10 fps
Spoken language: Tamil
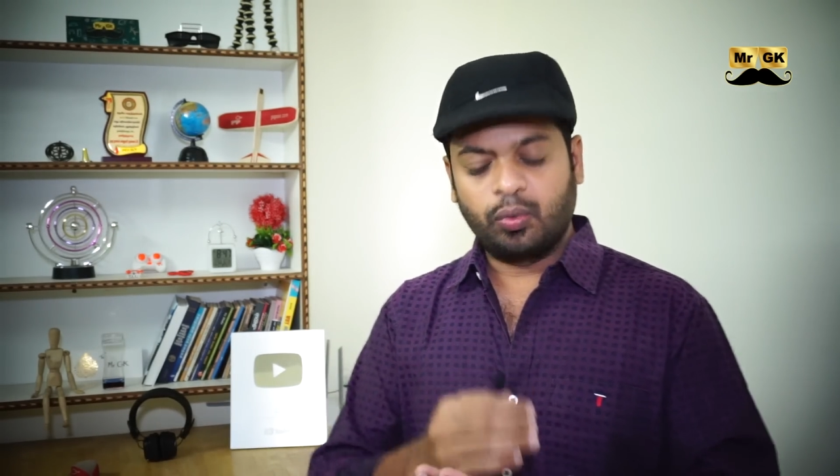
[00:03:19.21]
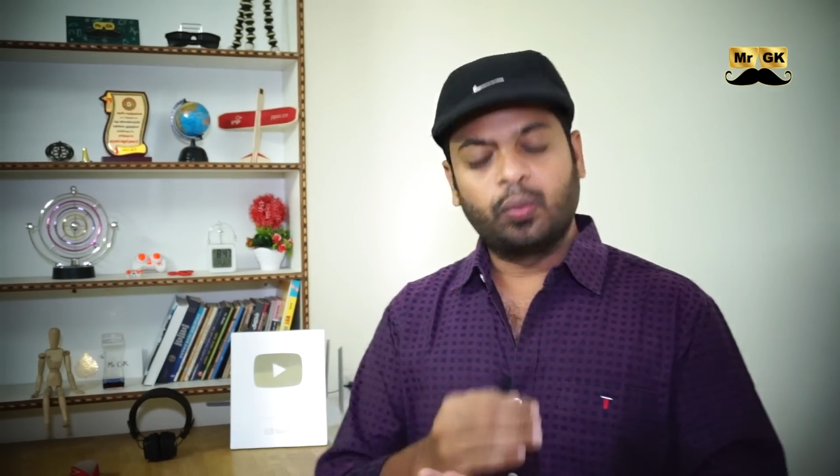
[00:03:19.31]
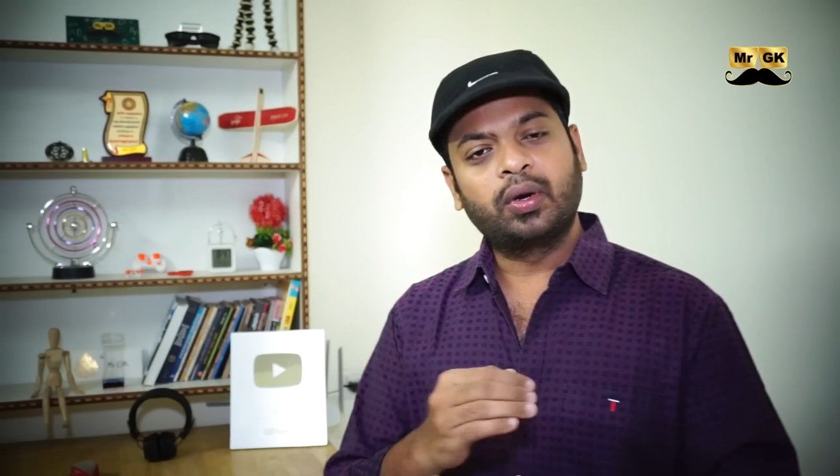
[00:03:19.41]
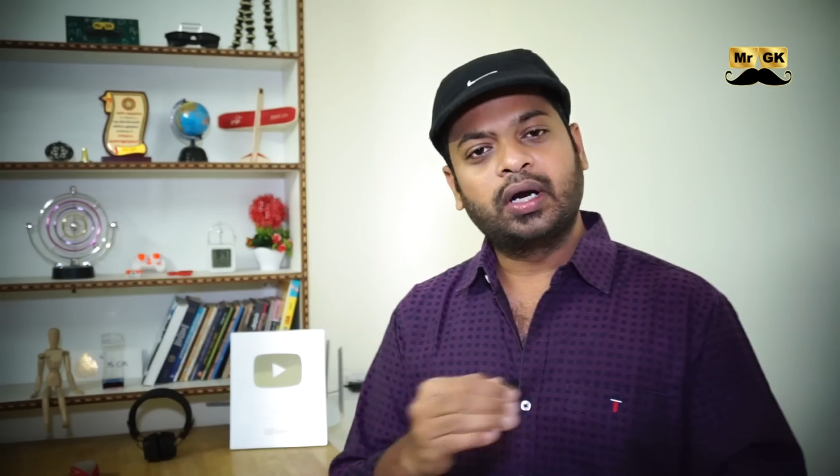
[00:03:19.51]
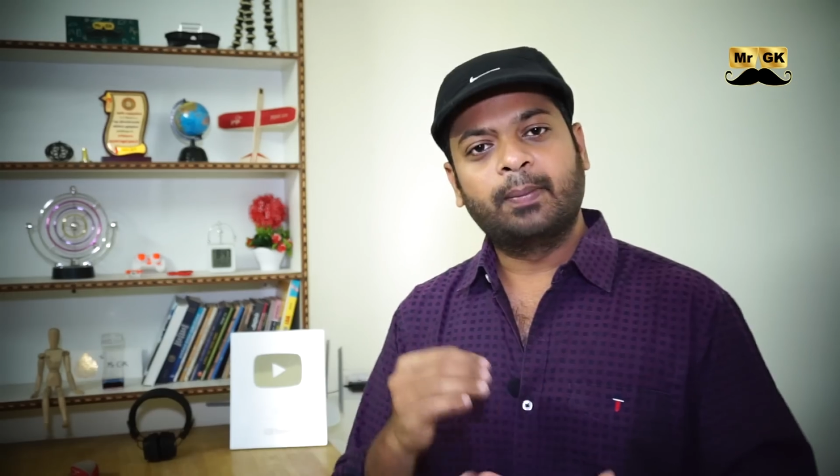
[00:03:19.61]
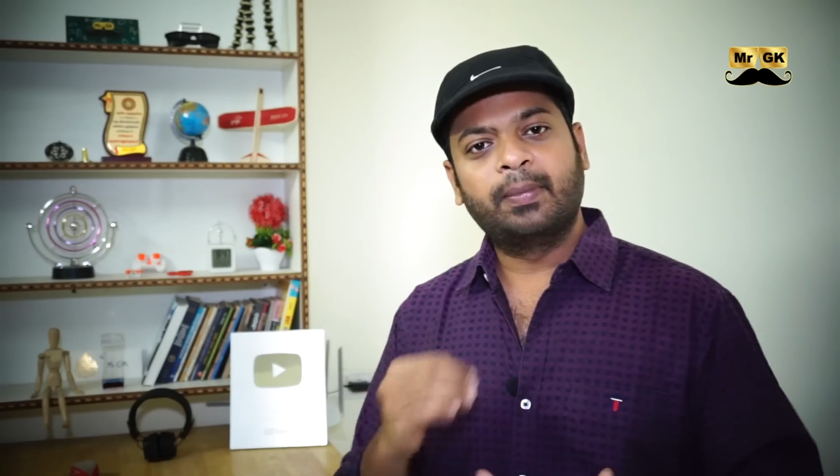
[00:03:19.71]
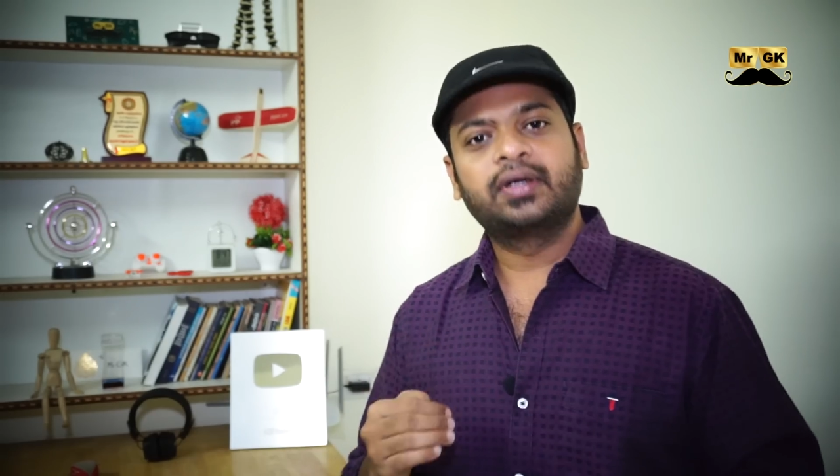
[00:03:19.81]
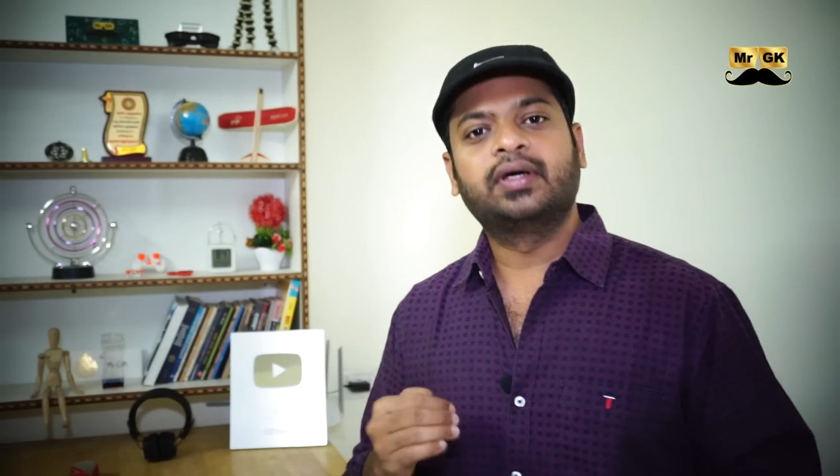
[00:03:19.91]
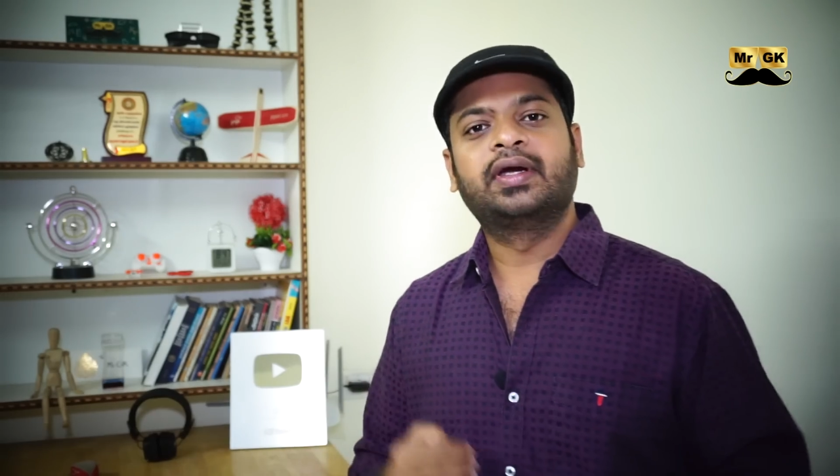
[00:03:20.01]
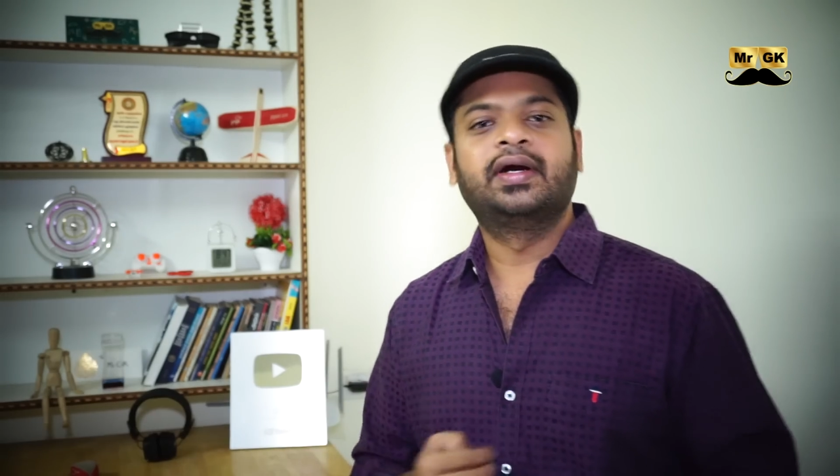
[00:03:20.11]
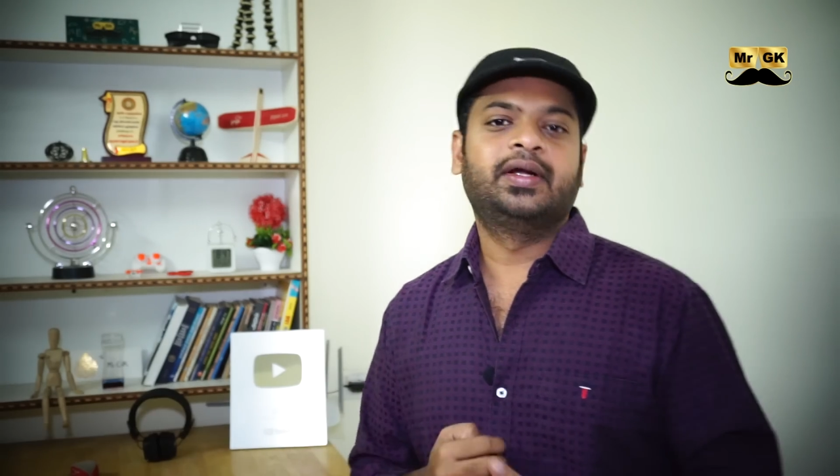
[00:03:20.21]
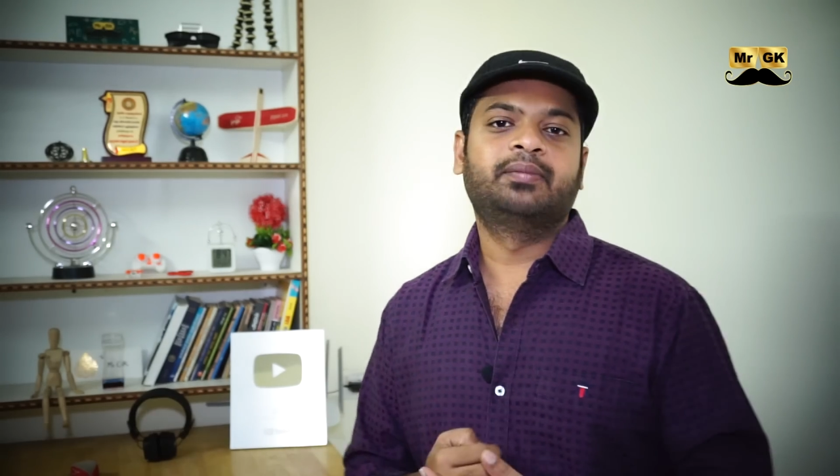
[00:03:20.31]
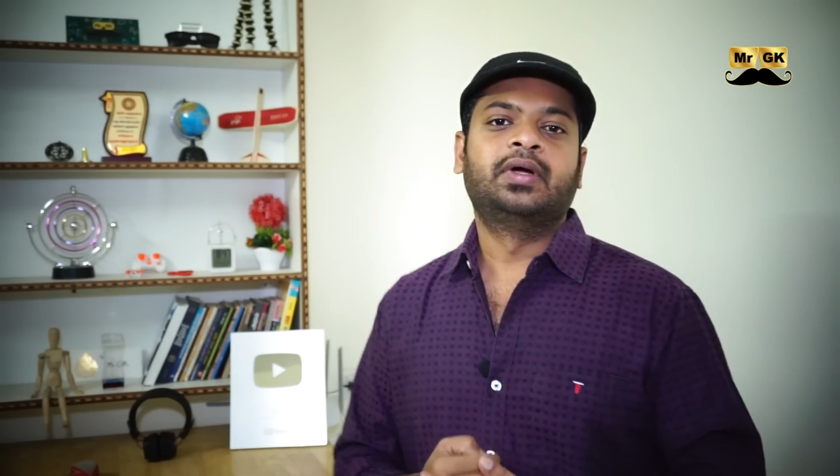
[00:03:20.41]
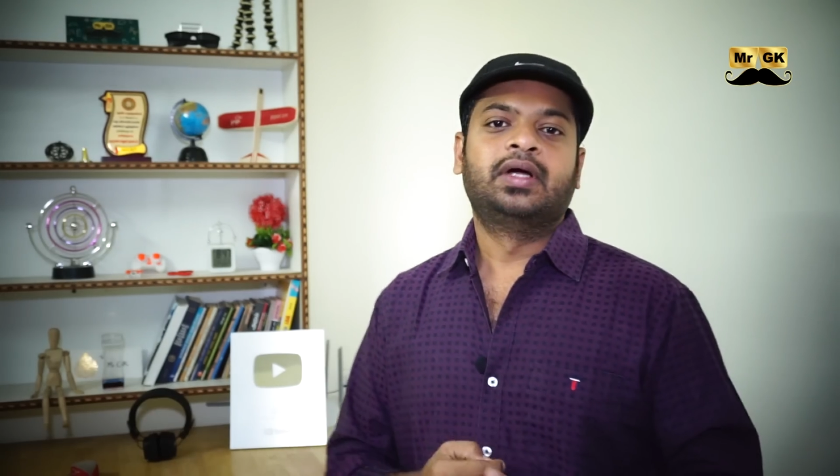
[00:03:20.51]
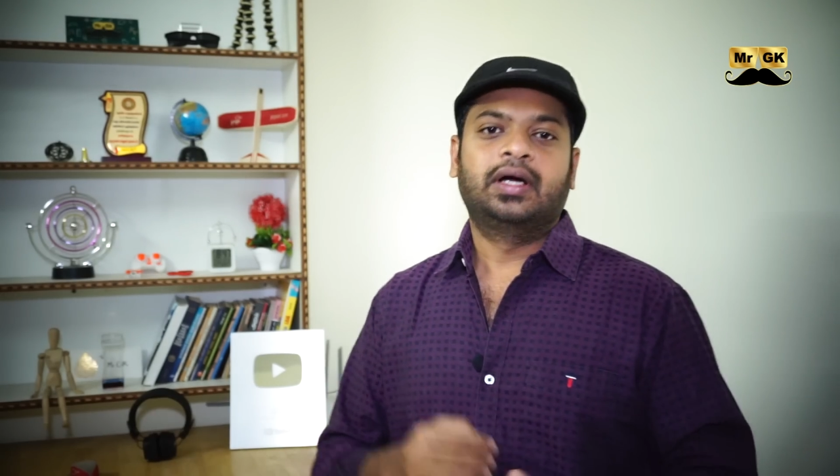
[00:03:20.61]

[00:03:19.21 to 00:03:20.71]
ஒவ்வொரு நம்பருக்கு கீழேயும்